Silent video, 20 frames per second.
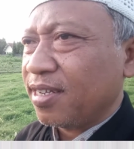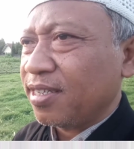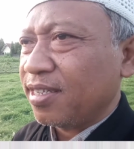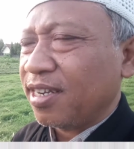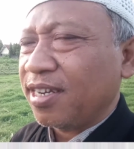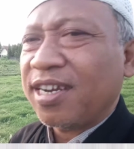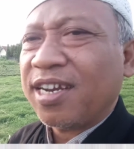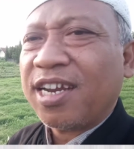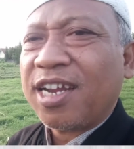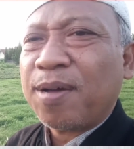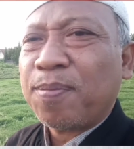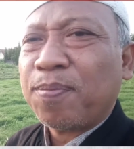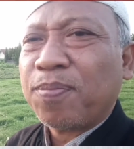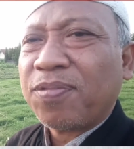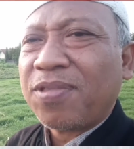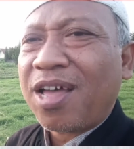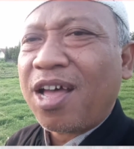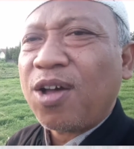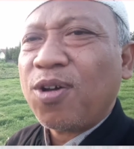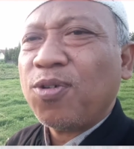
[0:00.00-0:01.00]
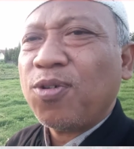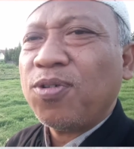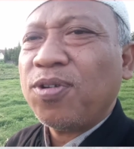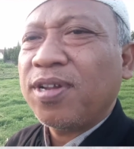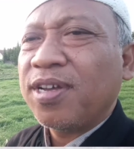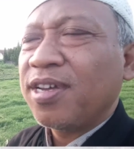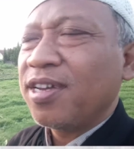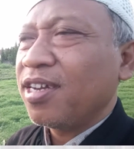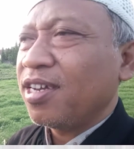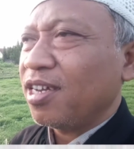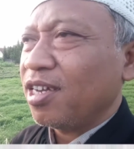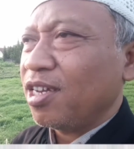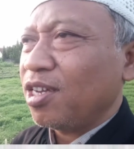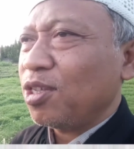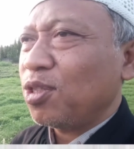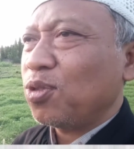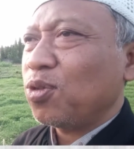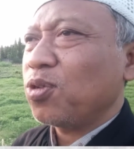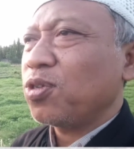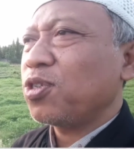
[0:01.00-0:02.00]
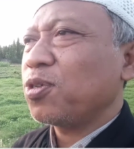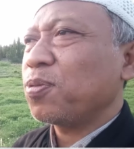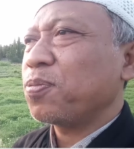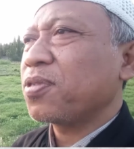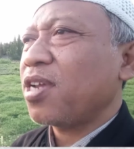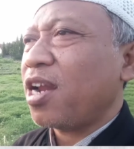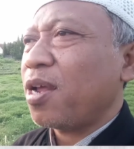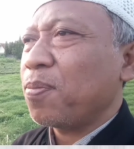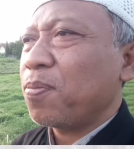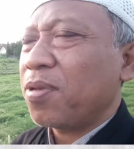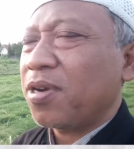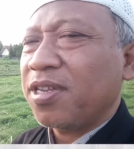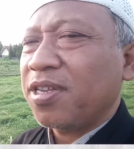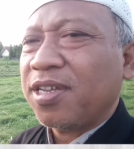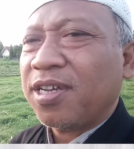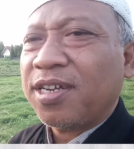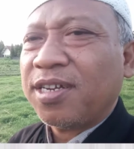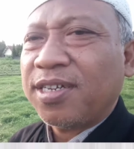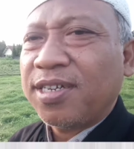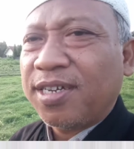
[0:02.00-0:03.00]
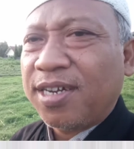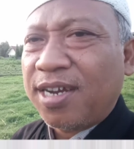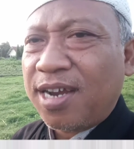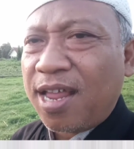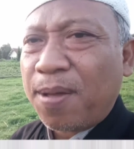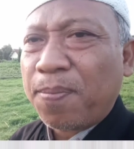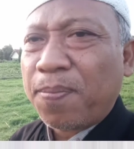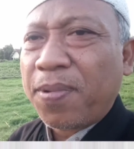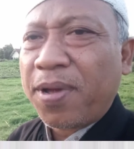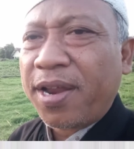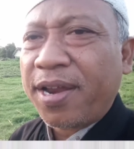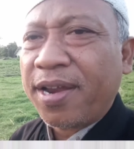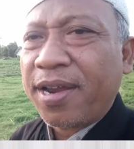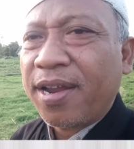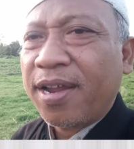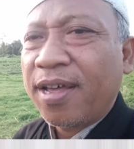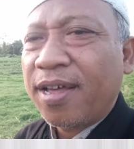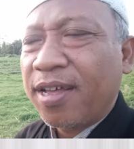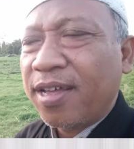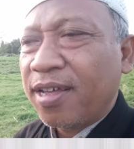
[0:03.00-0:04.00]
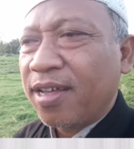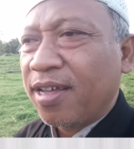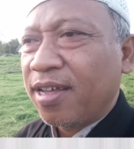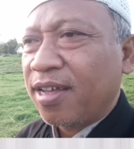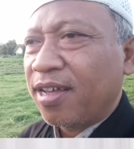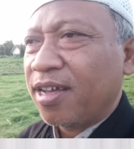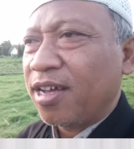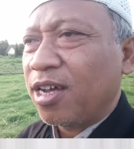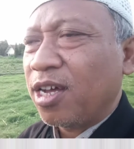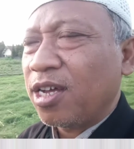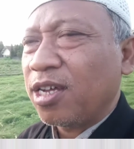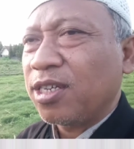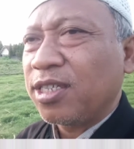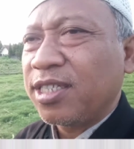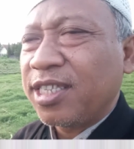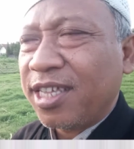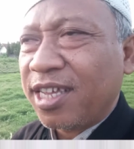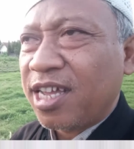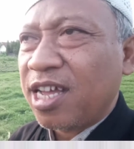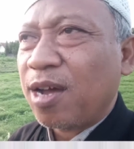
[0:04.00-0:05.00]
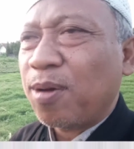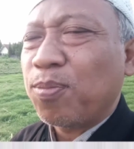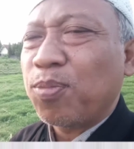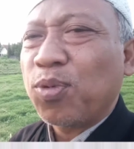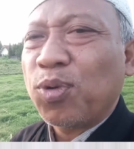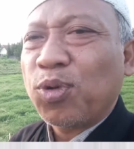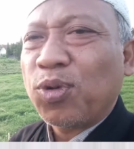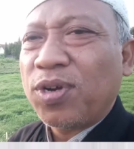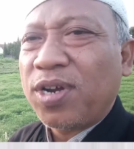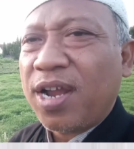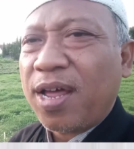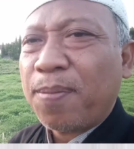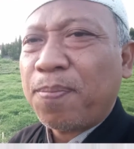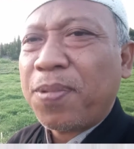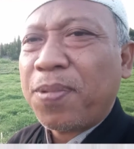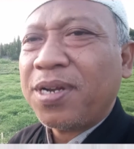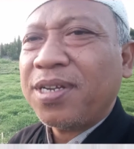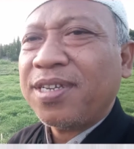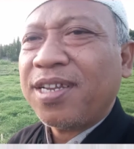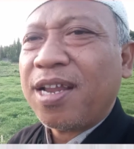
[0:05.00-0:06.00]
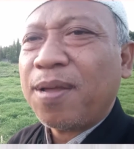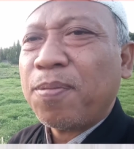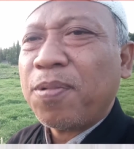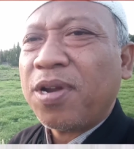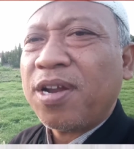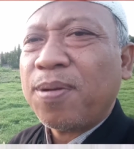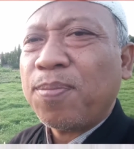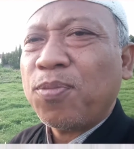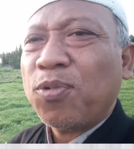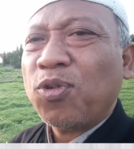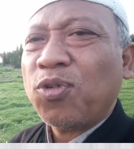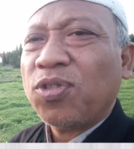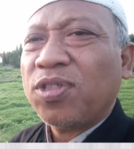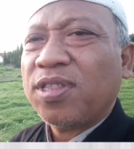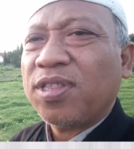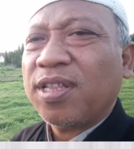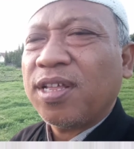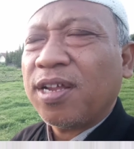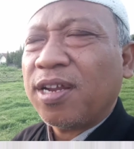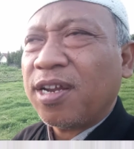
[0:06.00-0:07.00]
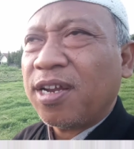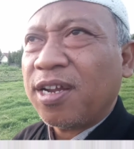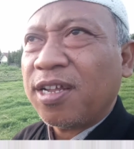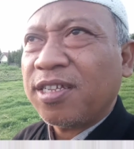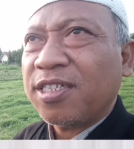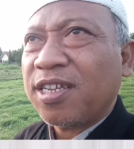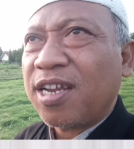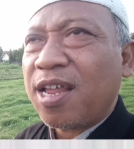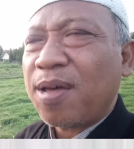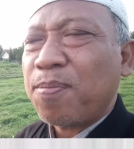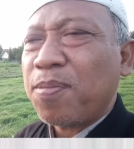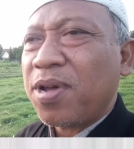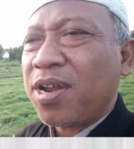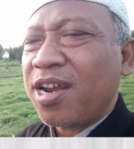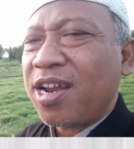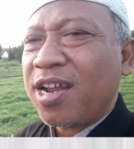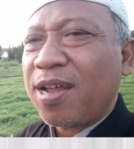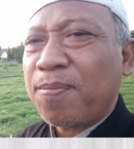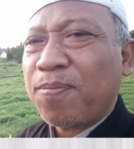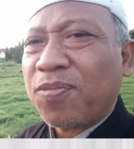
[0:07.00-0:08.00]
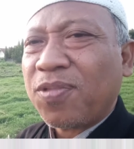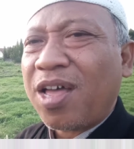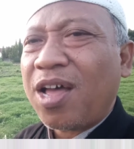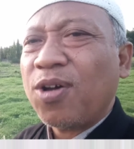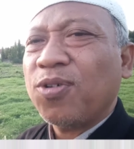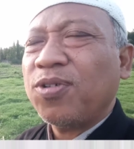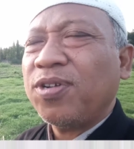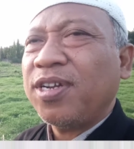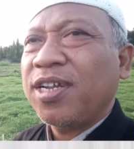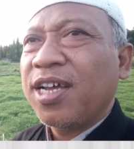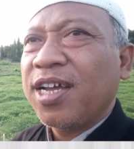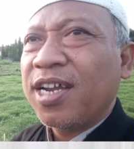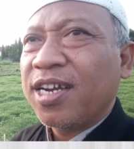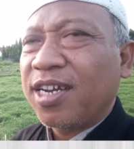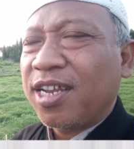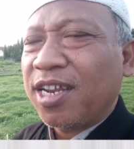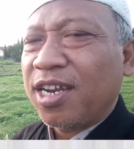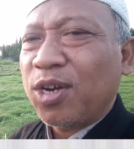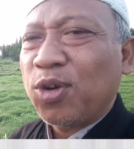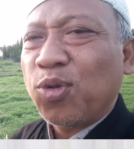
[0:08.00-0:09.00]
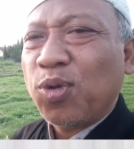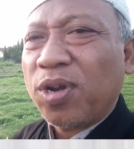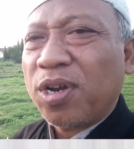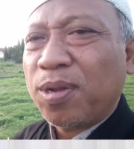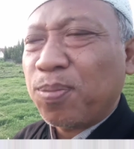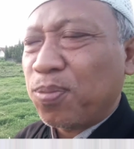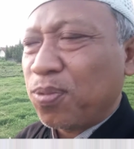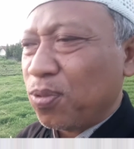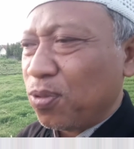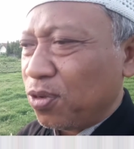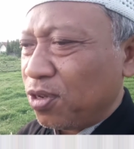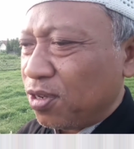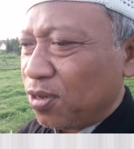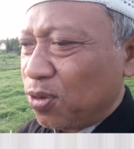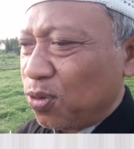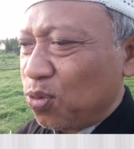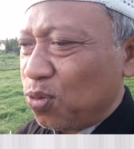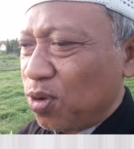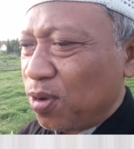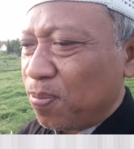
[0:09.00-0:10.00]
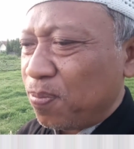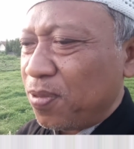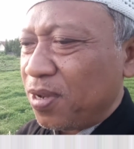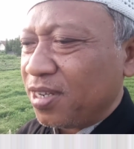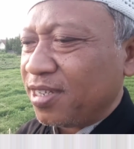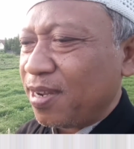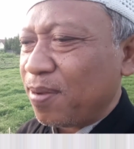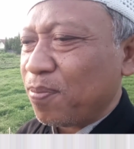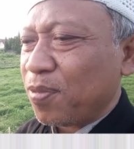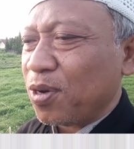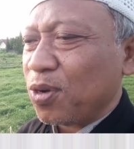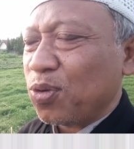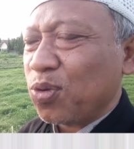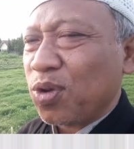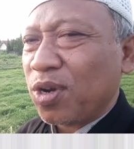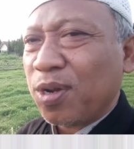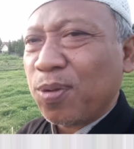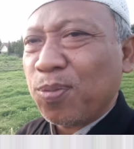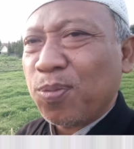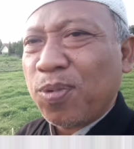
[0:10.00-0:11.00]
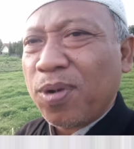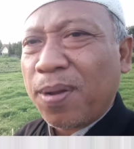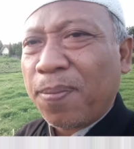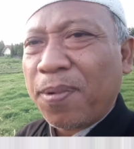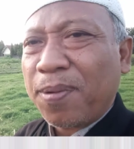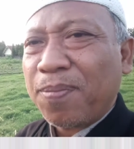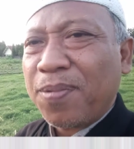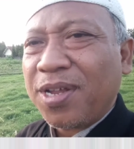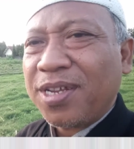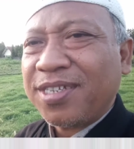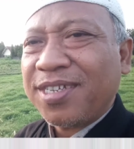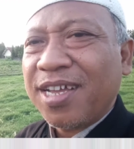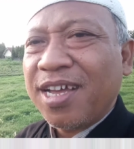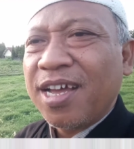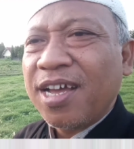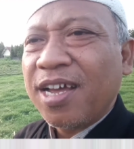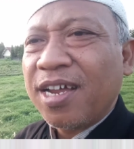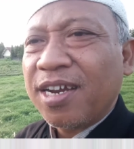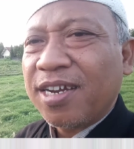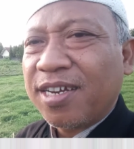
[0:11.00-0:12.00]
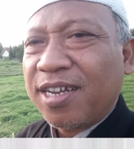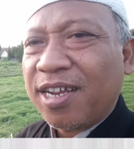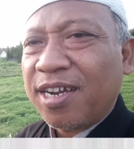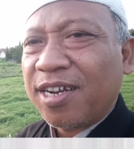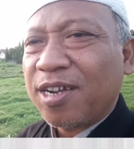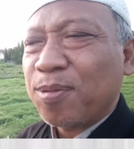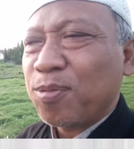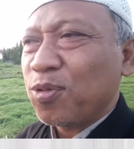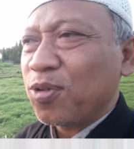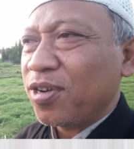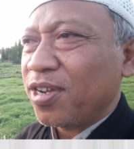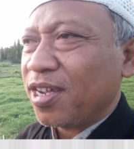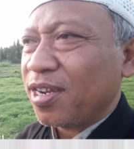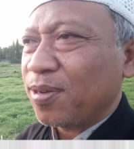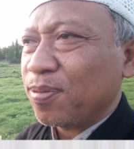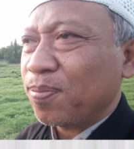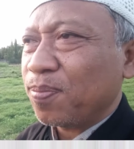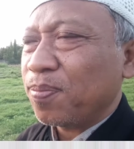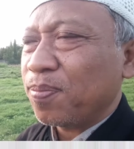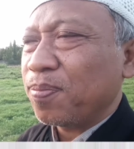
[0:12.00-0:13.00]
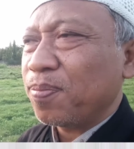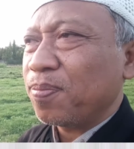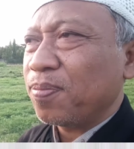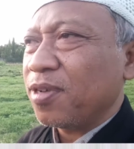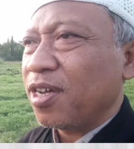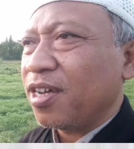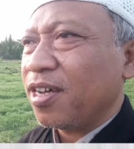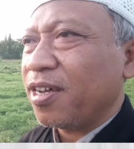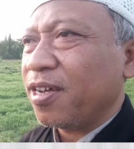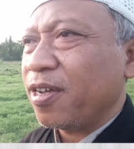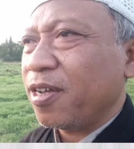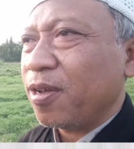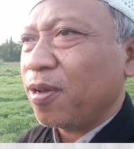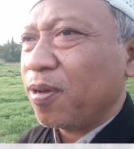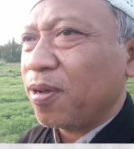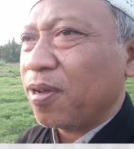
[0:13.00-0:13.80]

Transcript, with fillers: jadi enam tahun itu subscribernya 8 38 eh, selama 60 selama 6 tahun dari 2012 sampai 2018 dan kemudian uh,